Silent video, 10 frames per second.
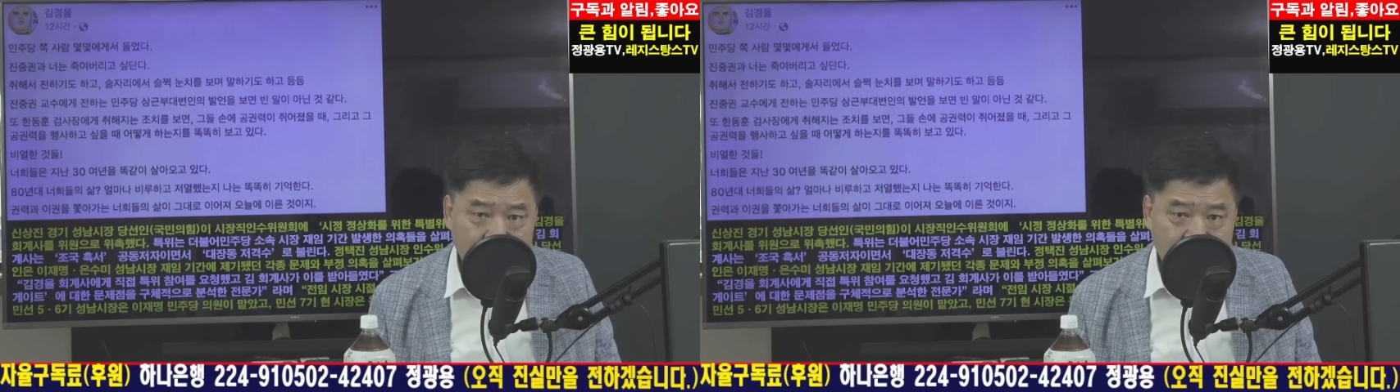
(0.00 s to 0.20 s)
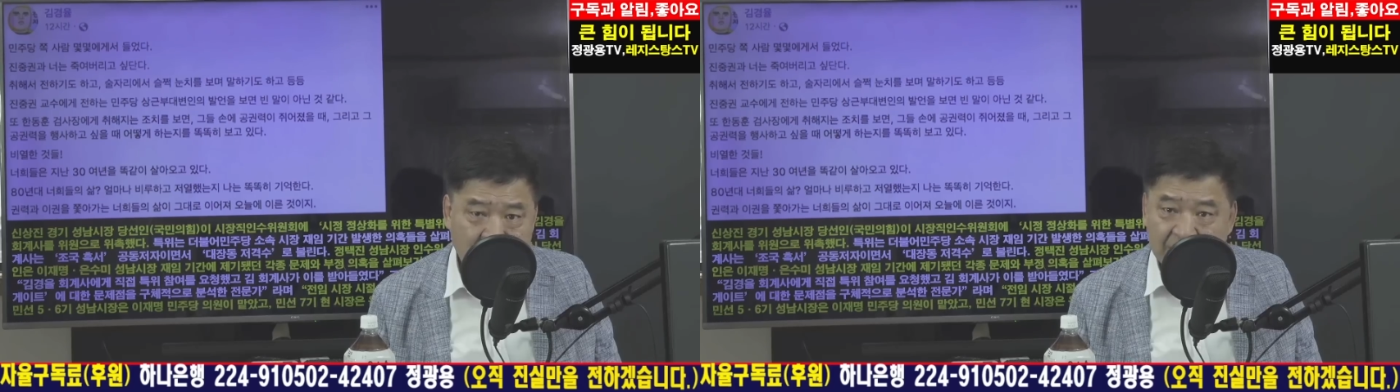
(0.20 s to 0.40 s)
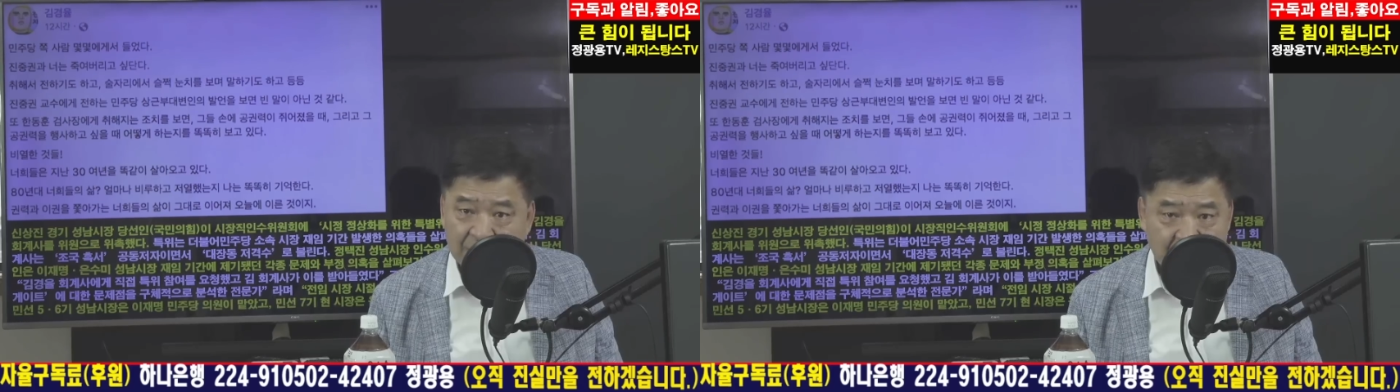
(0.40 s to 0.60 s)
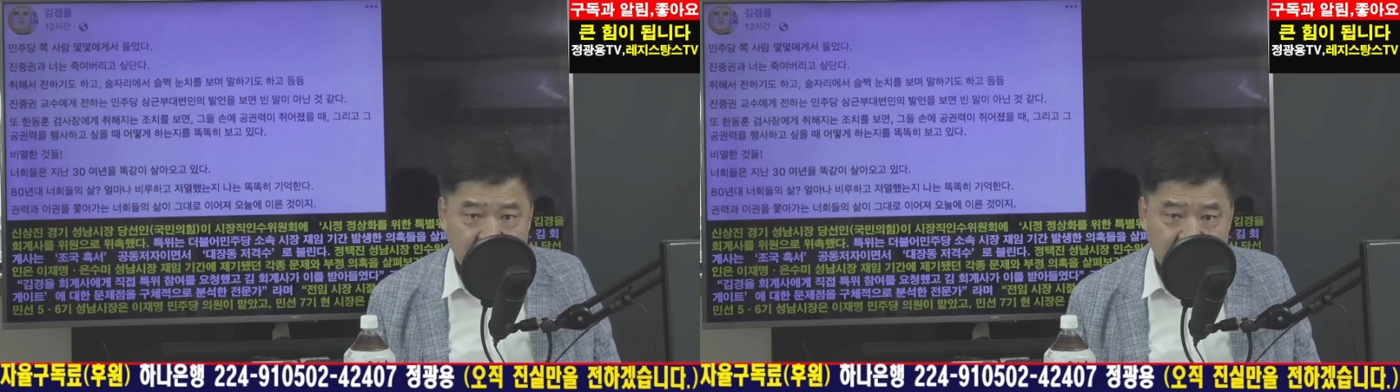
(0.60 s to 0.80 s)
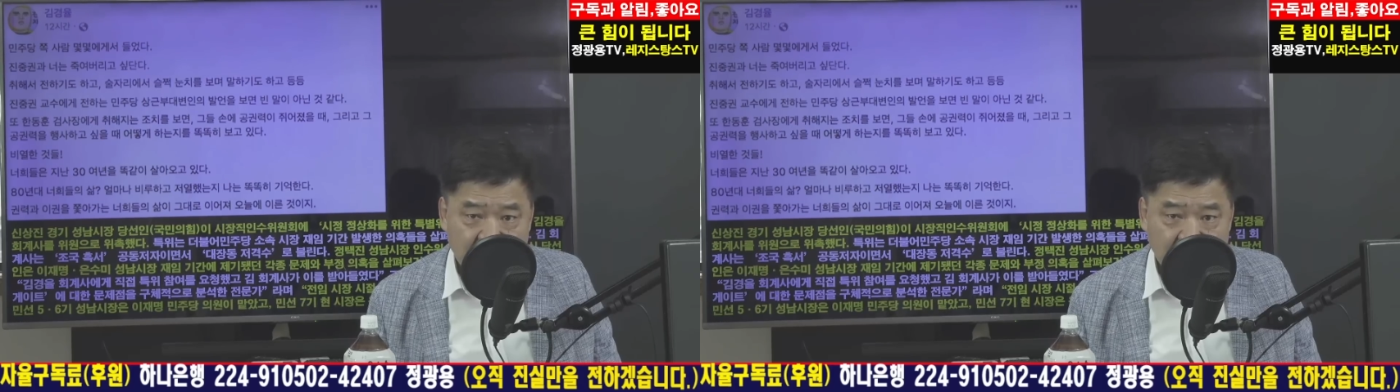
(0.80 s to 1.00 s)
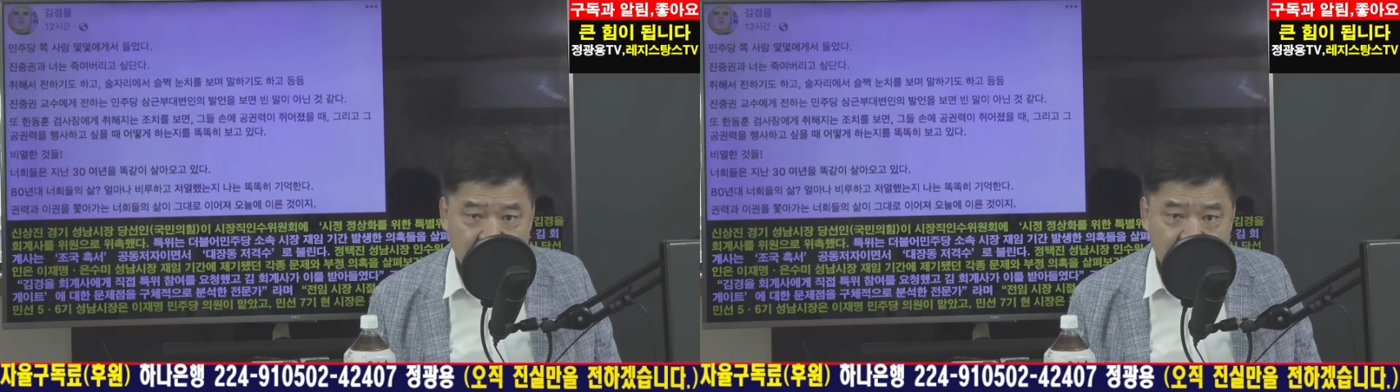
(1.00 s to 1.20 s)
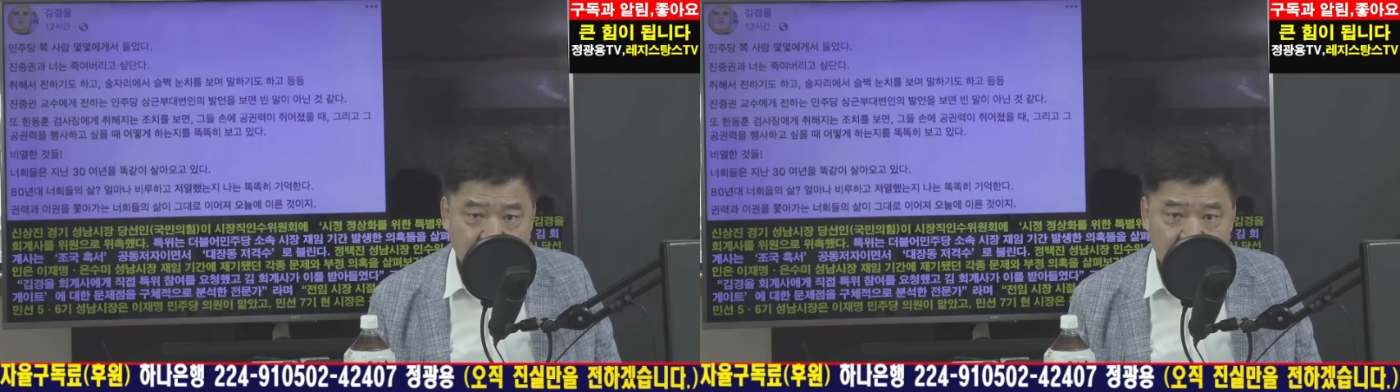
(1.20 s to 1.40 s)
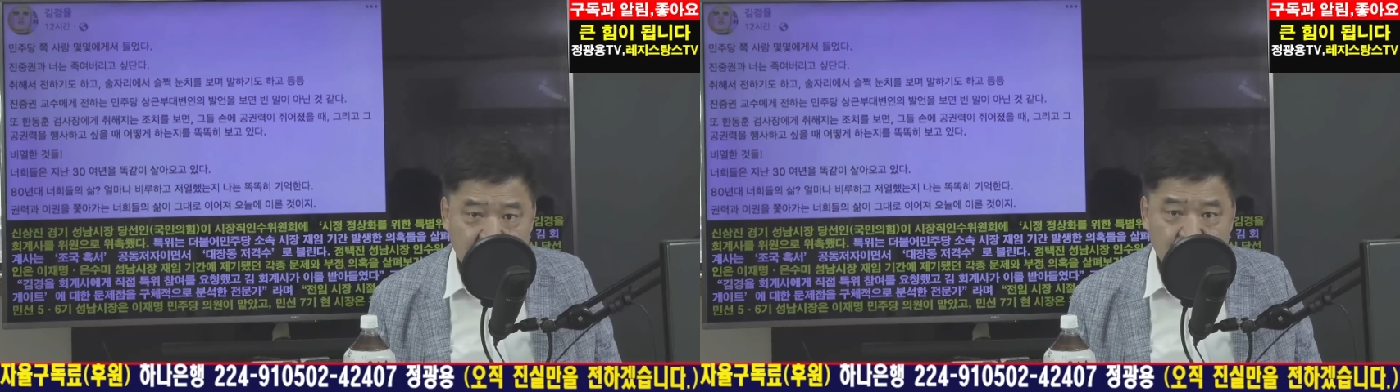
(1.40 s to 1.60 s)
걔들 어떻게 살았는지.
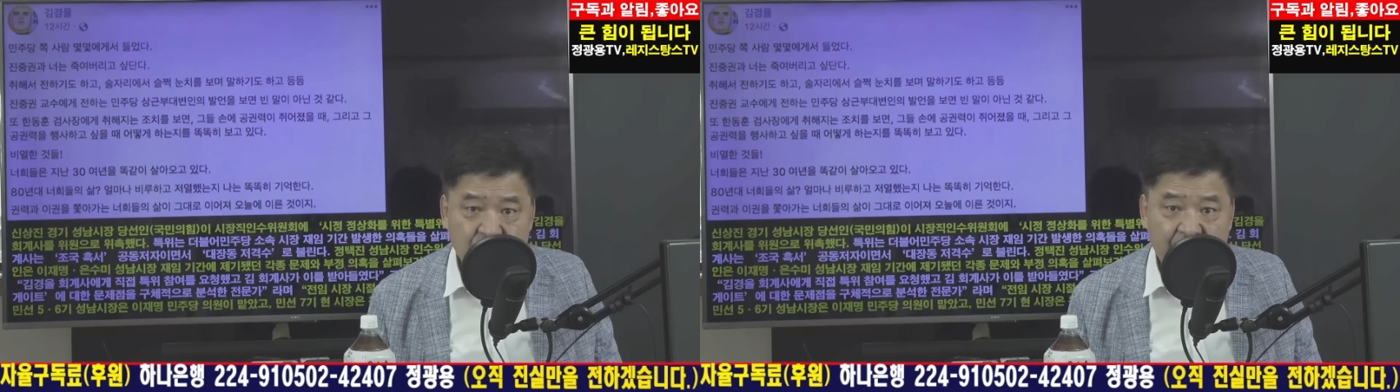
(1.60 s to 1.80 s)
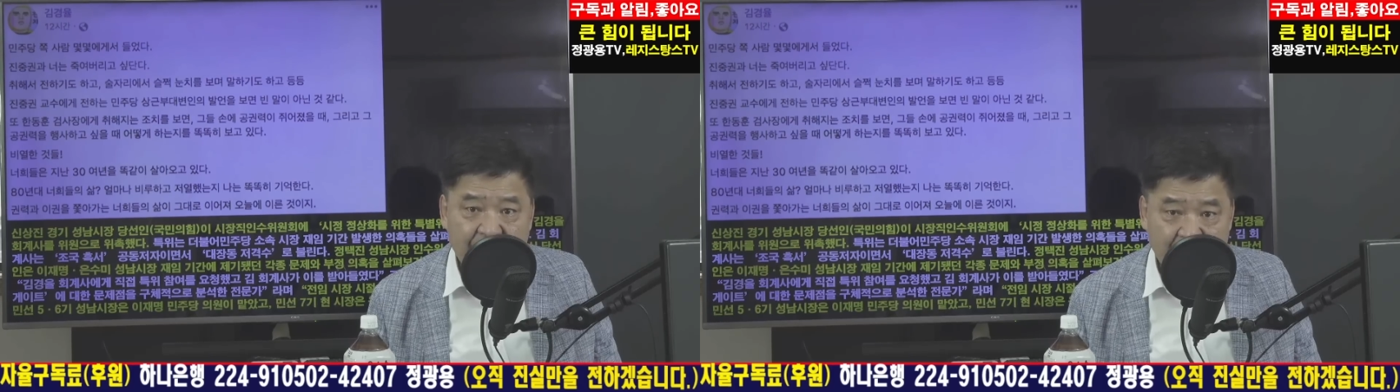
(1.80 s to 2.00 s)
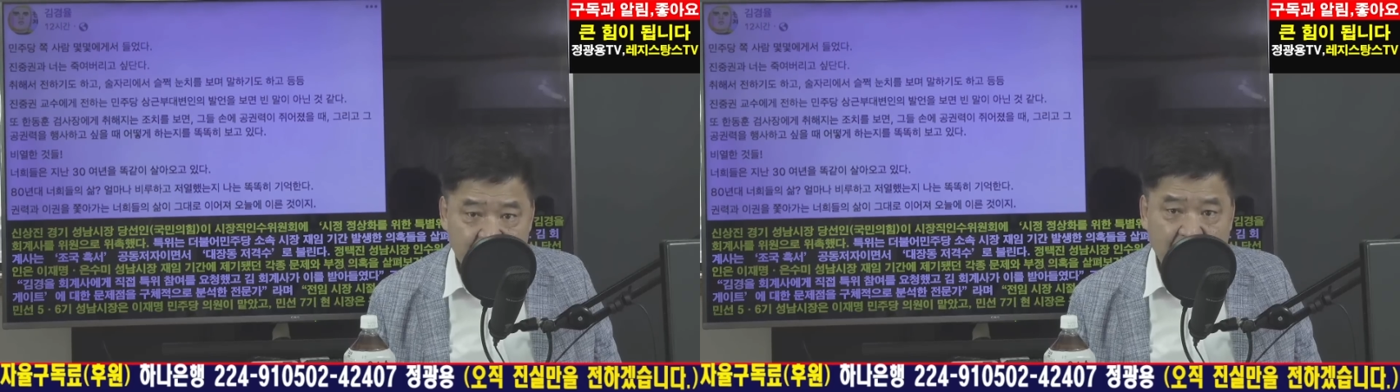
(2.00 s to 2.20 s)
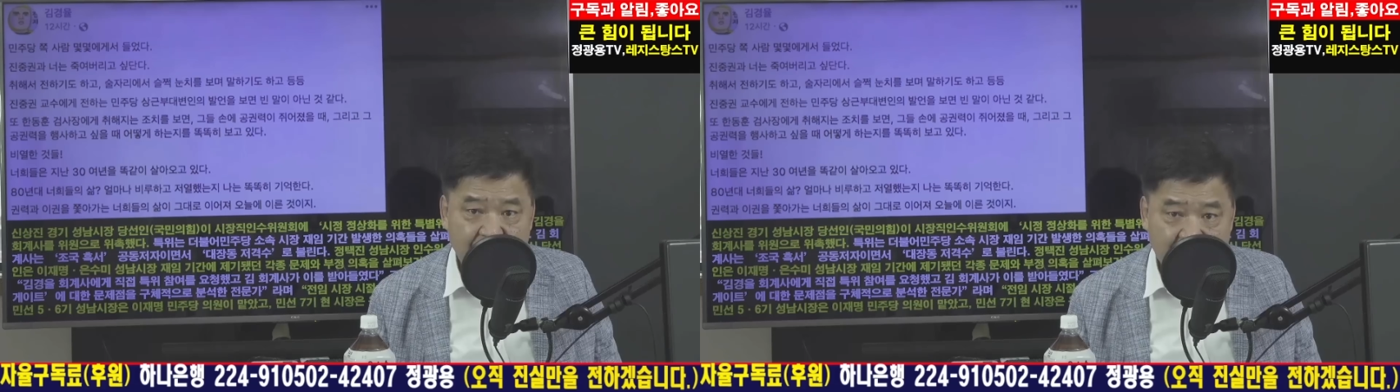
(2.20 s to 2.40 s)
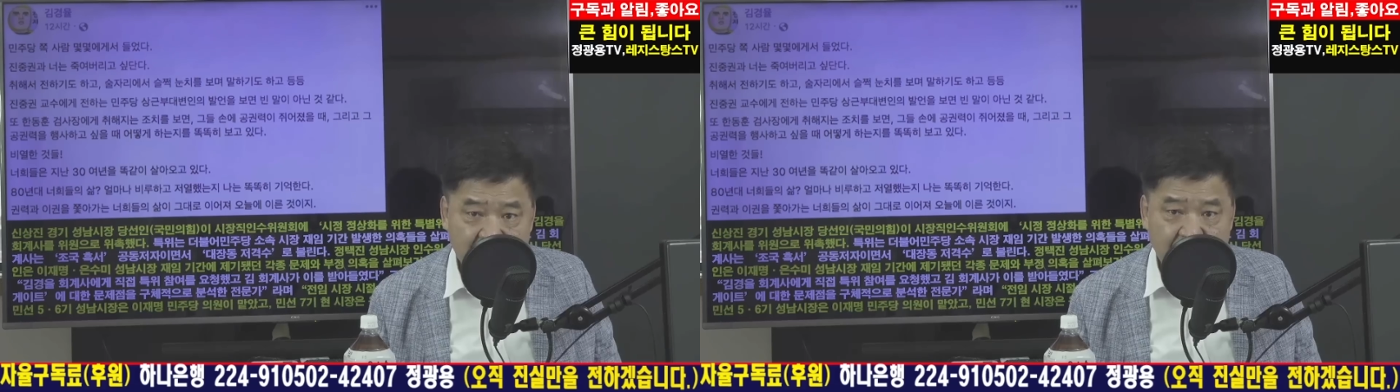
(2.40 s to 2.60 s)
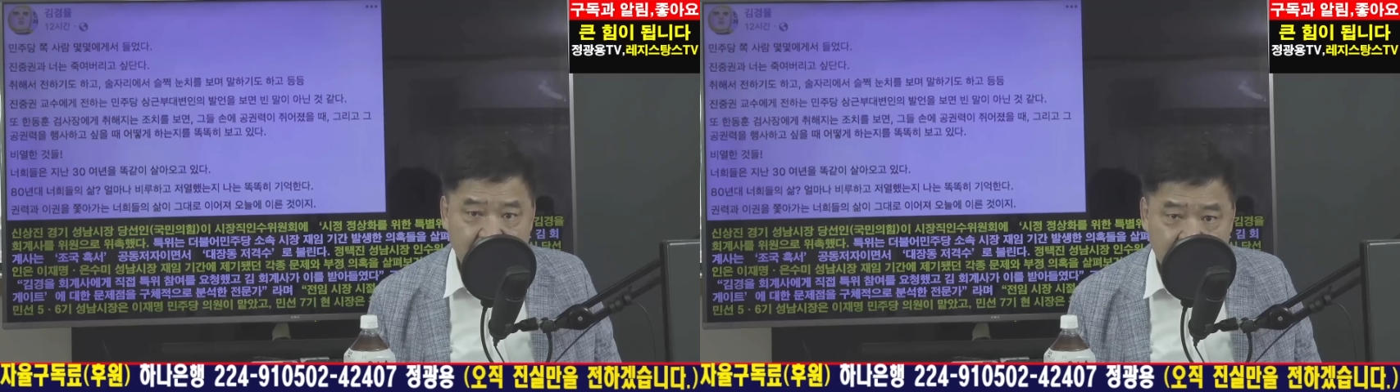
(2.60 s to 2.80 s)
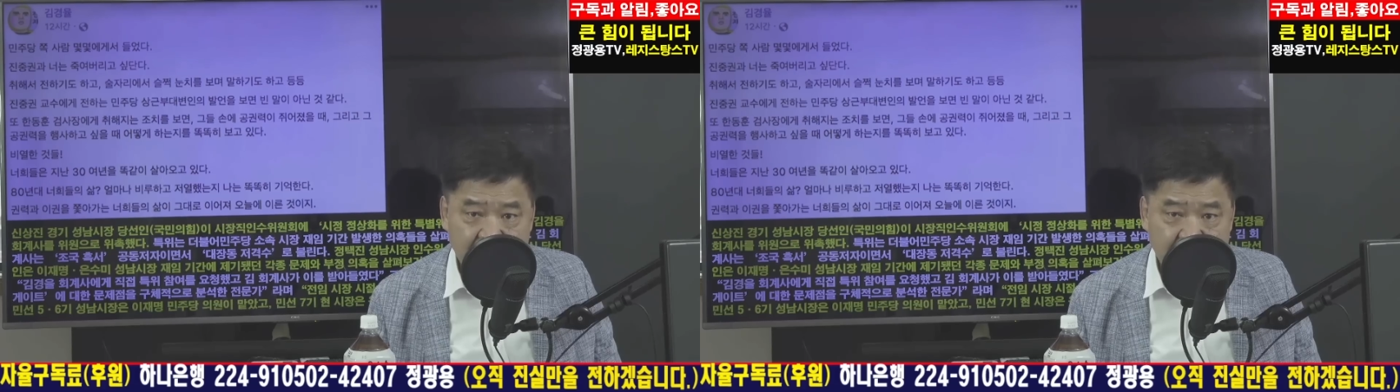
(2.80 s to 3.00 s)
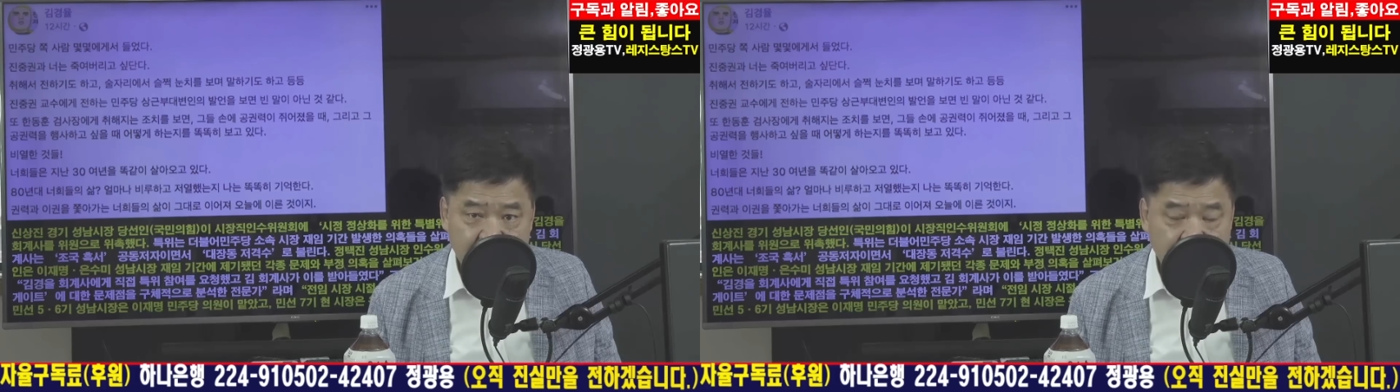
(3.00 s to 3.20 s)
주사파 아닙니까 말하자면은.